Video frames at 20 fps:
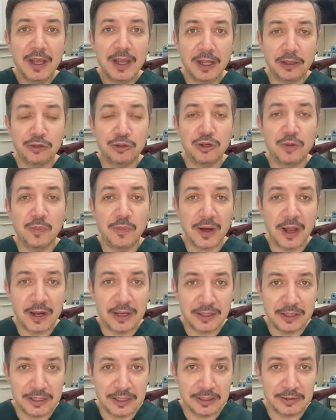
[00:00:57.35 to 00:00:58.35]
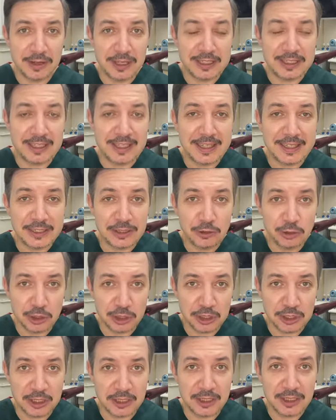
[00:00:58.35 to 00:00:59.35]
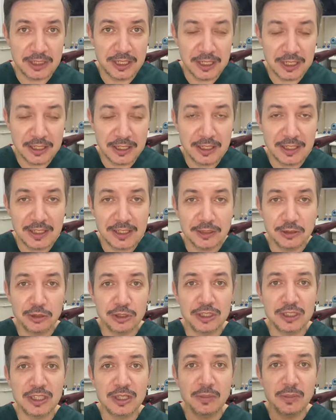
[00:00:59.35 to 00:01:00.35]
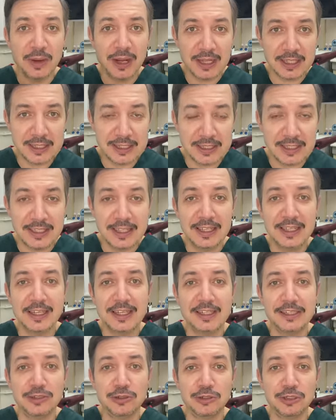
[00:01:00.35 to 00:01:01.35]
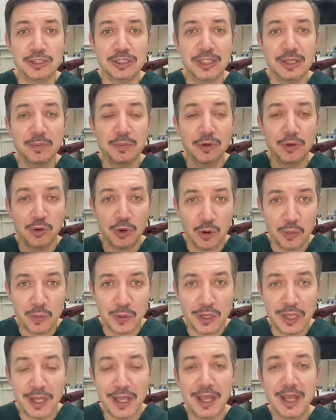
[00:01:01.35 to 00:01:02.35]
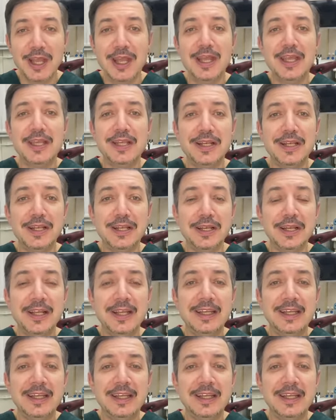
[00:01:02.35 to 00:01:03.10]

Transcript: который правильно называется казиозный детрит, казиозные массы или казиозные пробки, или